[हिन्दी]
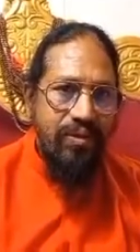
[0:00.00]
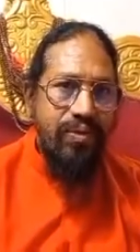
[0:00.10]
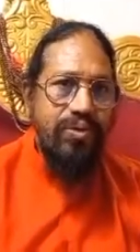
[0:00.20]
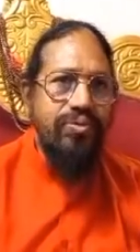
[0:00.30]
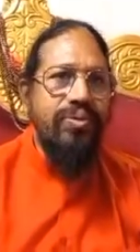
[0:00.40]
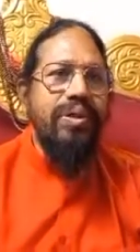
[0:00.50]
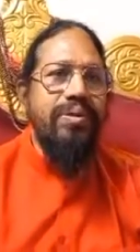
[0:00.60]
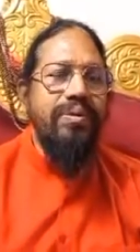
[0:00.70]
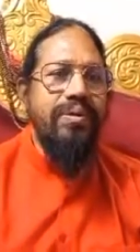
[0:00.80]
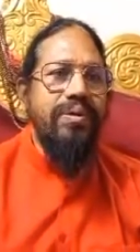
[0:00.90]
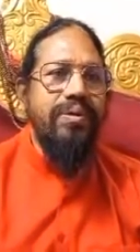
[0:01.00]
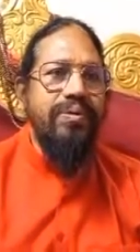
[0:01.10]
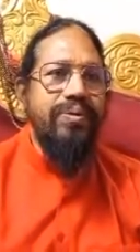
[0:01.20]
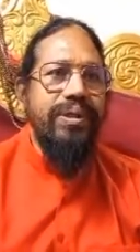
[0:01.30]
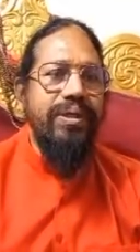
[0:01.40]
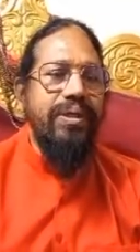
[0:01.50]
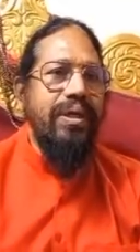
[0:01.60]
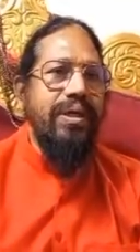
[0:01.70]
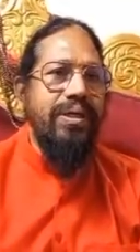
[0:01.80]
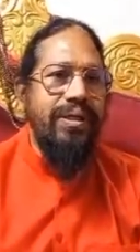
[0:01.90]
और जो है क्योंकि
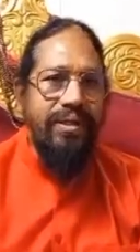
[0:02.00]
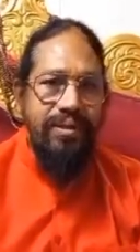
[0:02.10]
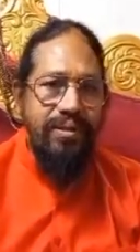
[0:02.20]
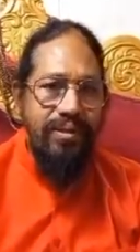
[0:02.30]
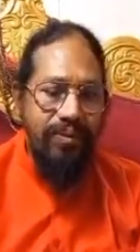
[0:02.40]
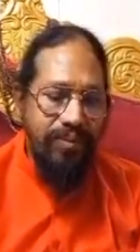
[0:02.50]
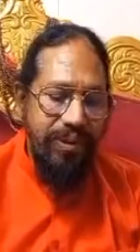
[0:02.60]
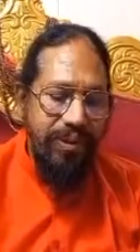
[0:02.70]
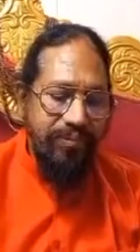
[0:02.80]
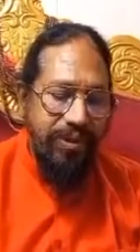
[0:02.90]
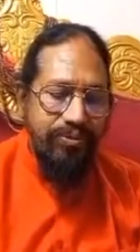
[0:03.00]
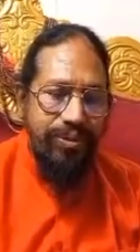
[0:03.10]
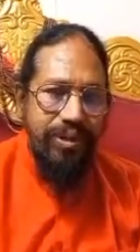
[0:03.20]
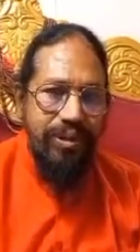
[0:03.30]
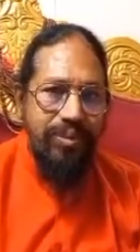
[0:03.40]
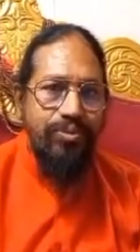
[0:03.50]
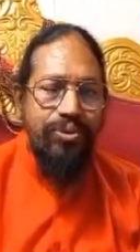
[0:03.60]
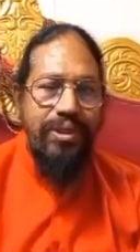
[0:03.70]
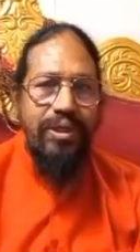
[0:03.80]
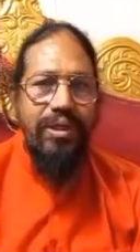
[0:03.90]
अगले दिन जब हमारी ये फाल्गुनी ख़त्म
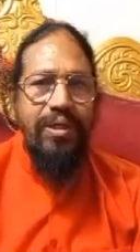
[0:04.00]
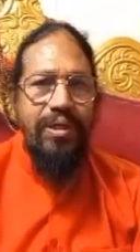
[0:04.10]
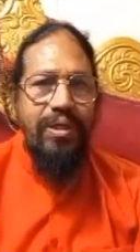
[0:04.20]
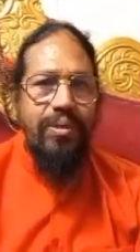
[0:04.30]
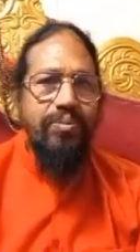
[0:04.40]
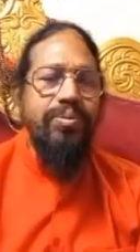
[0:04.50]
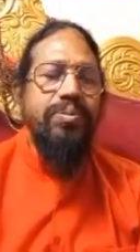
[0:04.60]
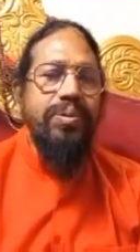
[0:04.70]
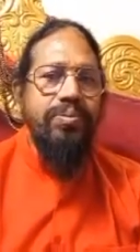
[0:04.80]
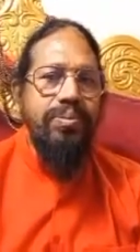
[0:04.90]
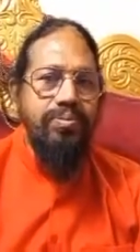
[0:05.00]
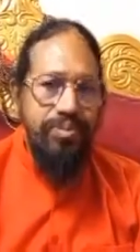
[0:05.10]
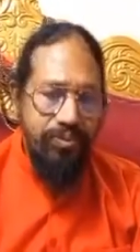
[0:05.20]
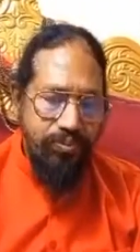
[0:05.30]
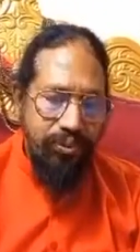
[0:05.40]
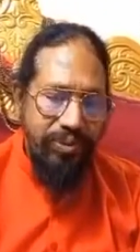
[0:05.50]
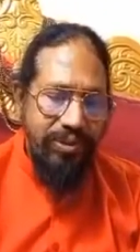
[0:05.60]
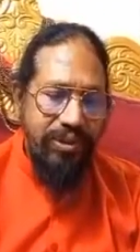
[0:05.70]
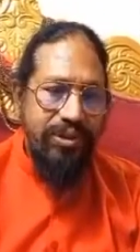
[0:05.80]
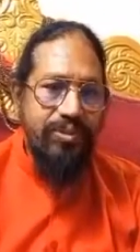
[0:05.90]
होता है तो मतलब
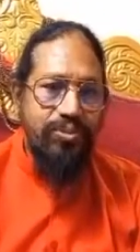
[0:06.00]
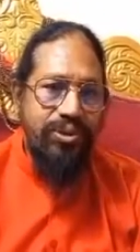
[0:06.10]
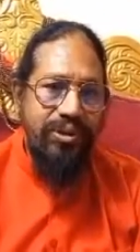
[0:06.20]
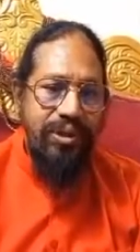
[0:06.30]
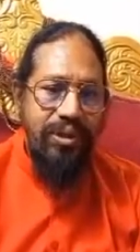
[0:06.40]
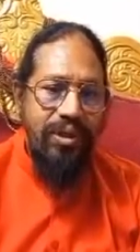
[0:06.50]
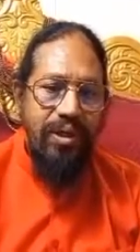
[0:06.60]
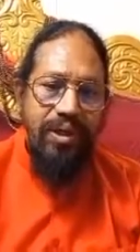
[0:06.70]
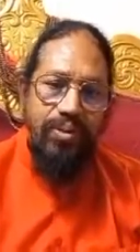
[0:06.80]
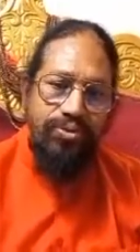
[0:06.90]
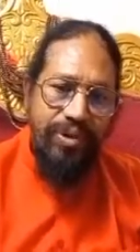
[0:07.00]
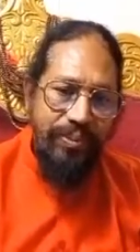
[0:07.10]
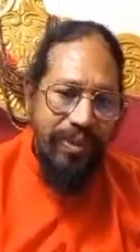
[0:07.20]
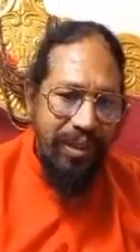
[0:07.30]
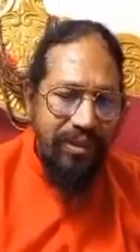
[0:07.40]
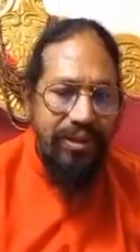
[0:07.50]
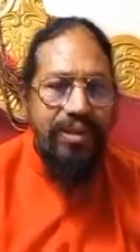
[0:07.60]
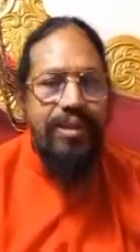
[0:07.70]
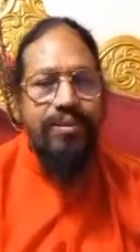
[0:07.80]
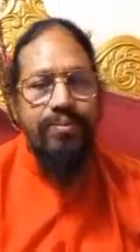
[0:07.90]
पूर्णमासी ख़त्म होती है उसके बाद
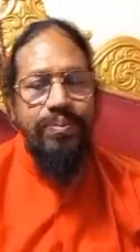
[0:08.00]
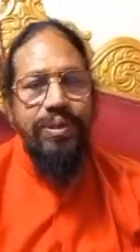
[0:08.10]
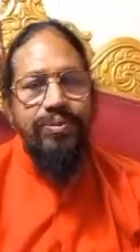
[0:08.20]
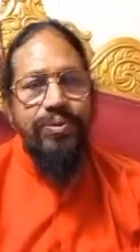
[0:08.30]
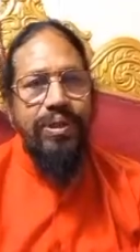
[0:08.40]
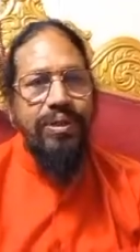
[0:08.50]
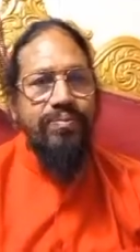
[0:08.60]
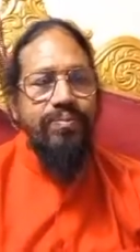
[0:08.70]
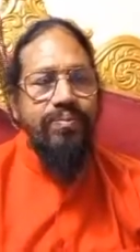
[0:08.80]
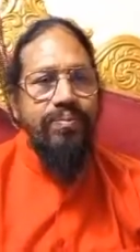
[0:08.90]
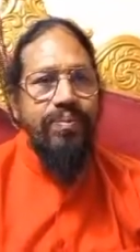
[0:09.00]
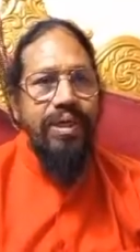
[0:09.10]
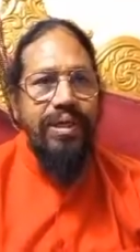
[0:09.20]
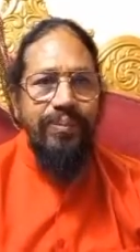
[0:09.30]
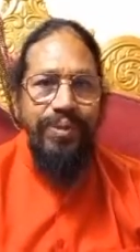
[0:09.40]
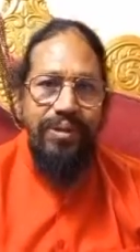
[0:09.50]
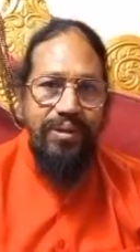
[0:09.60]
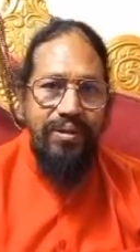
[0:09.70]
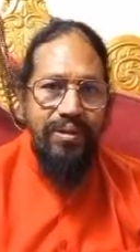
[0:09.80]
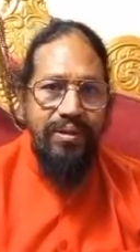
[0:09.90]
ही मतलब जो है एकम के
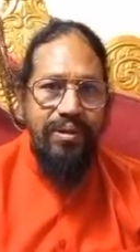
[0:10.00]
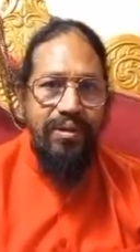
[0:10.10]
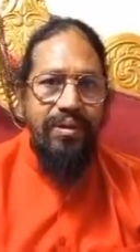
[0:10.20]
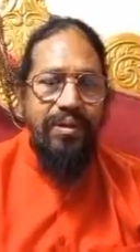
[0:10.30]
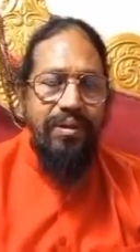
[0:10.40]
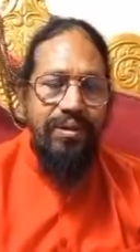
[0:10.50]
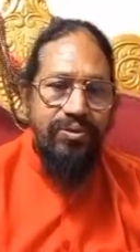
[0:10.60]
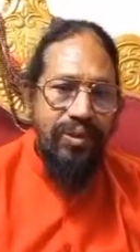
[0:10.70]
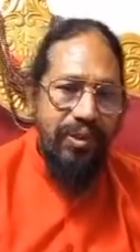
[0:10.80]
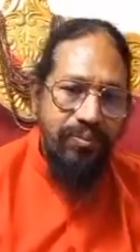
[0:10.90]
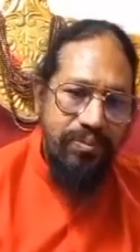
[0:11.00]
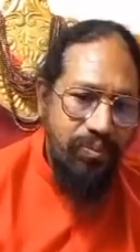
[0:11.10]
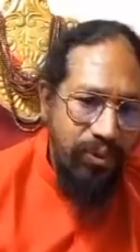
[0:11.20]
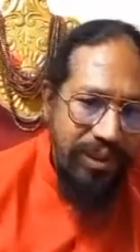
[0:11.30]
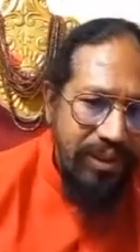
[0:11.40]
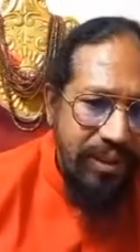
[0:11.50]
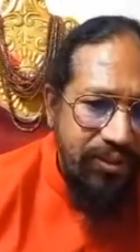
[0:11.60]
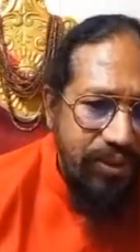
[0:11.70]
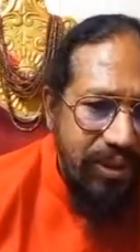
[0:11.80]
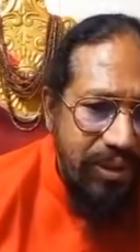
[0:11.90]
दिन जो है होली का
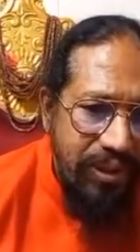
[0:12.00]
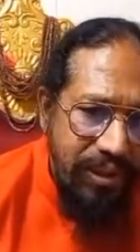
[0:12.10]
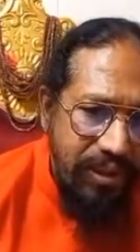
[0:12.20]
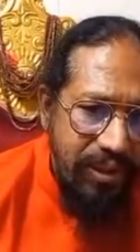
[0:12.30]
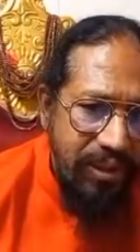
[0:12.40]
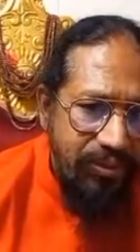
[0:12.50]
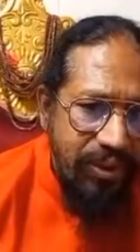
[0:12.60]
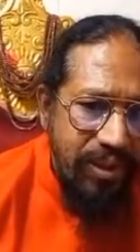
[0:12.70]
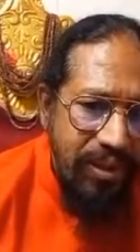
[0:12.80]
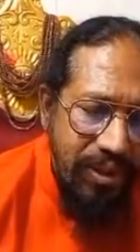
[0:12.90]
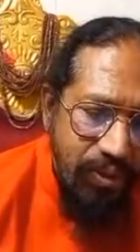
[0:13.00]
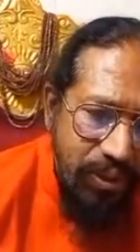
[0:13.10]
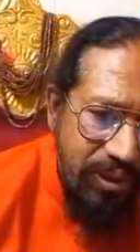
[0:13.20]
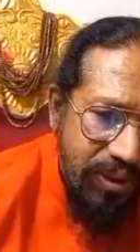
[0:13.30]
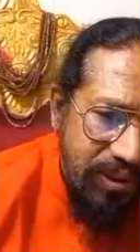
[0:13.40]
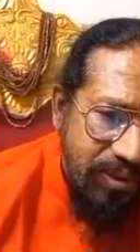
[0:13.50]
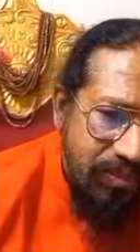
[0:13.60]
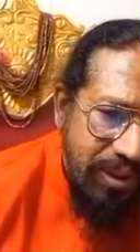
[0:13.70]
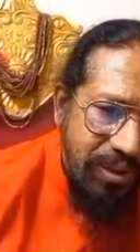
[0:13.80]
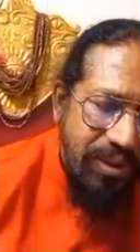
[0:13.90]
जो है खेलने की जो है होली का दिन
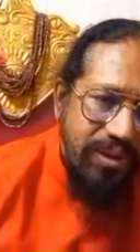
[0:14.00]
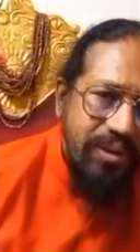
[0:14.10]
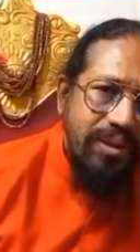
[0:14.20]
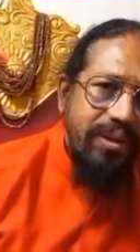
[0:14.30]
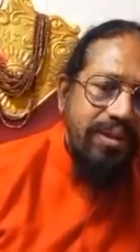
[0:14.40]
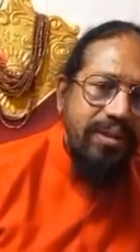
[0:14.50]
माना जाता है